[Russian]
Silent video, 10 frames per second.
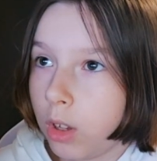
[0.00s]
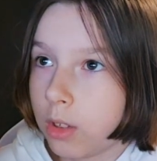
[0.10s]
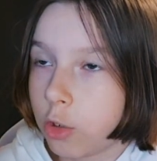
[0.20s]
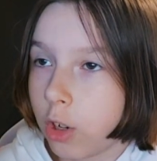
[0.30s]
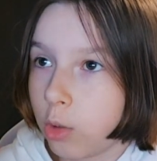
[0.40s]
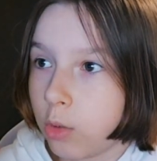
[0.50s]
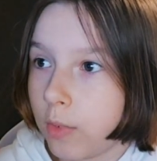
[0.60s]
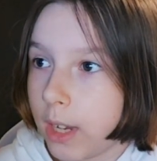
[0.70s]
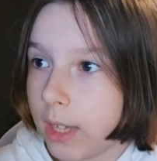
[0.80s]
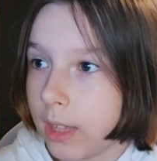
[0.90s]
к сожалению,
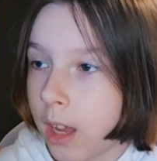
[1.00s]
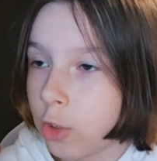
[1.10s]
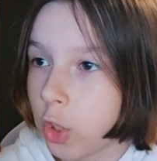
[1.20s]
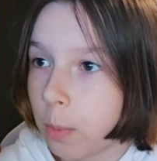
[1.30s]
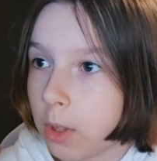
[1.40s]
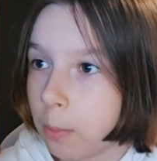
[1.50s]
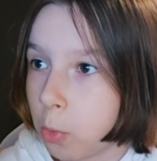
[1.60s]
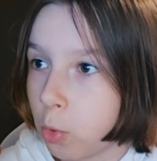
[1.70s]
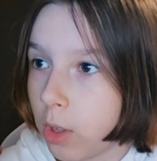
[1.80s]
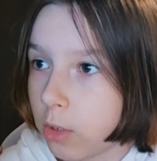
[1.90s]
две легендарочки, поэтому,
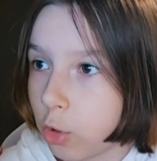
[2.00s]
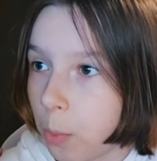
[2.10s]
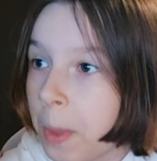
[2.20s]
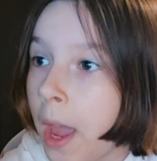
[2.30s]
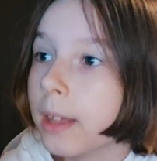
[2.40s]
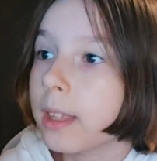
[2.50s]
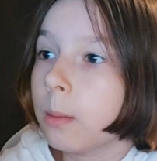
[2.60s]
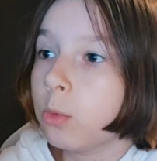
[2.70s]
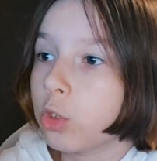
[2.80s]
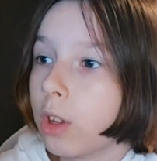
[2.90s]
ну, я скажу,
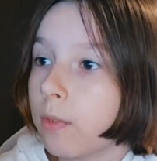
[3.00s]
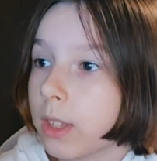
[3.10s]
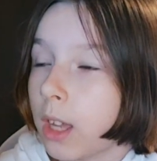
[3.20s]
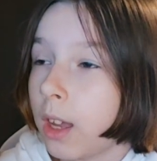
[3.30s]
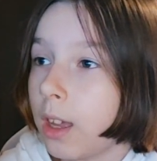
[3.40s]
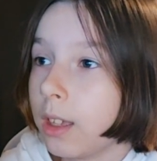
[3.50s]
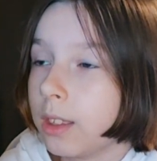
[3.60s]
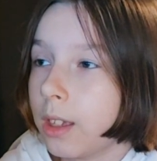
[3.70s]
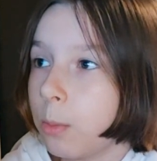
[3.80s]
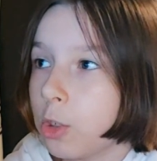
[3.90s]
нам нужна вода,
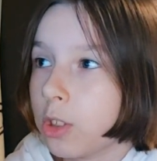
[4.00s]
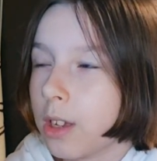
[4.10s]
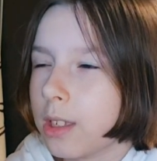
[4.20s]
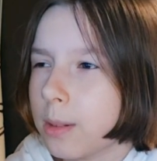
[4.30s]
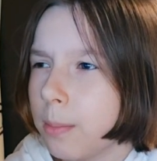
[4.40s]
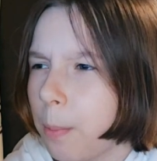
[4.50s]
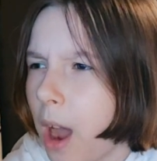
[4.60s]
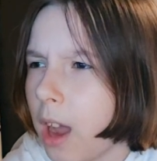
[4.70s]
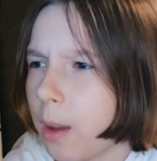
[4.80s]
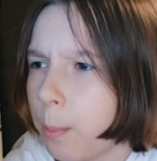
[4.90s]
это, можно сказать,
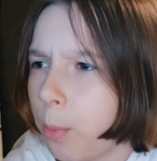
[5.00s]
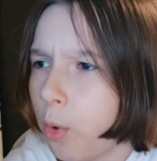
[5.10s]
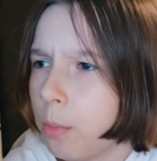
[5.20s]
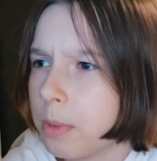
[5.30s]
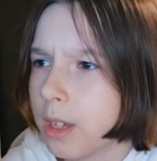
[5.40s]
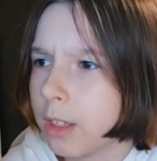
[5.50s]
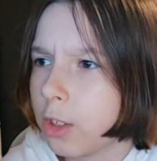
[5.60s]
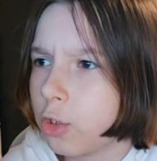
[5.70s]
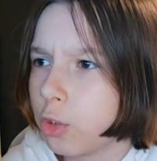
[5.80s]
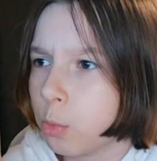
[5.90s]
баг по
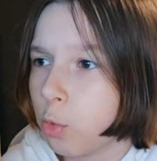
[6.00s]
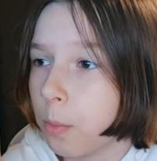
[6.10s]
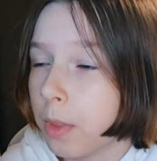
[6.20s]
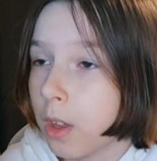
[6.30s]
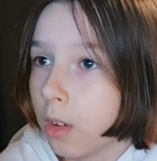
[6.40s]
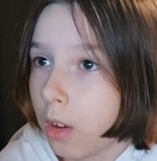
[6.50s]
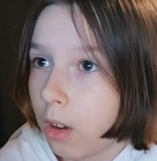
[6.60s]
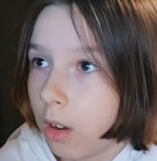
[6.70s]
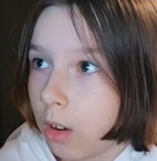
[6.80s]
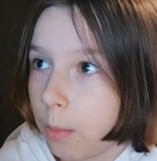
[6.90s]
бесконечному
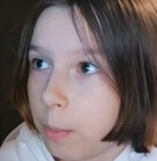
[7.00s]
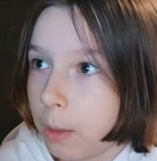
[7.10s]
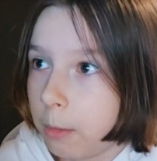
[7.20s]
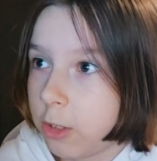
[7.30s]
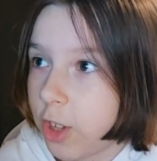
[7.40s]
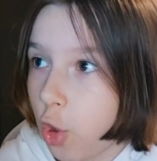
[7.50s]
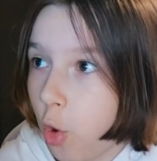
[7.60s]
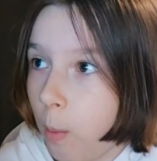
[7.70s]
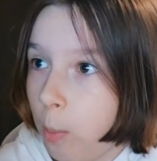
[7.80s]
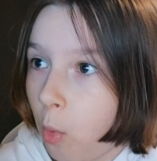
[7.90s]
э,
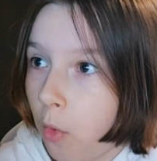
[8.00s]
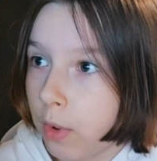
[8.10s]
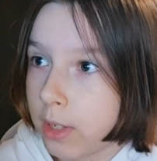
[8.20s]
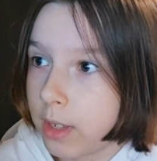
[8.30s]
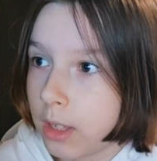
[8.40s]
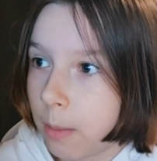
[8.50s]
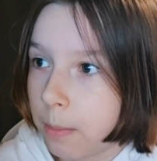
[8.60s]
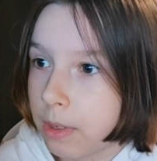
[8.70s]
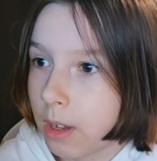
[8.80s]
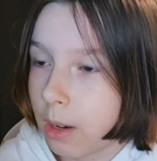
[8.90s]
перемещению по воде,
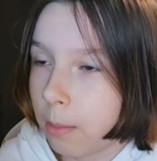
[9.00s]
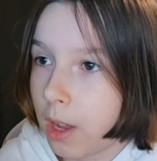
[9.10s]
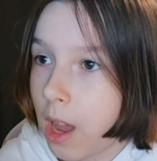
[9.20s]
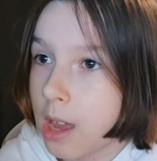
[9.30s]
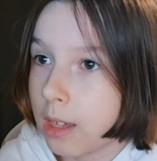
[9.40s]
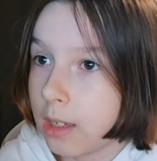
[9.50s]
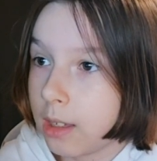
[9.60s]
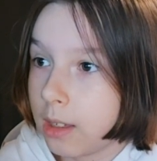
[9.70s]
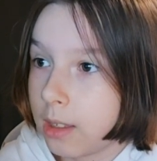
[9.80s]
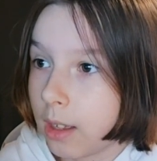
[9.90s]
там, без корабля
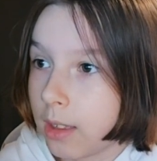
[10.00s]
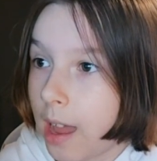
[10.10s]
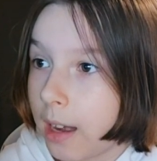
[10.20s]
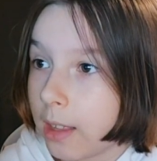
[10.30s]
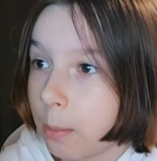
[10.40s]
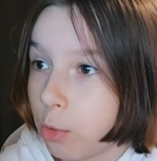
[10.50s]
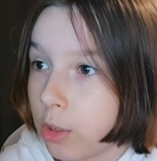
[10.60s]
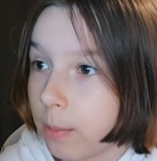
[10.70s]
и так далее, допустим.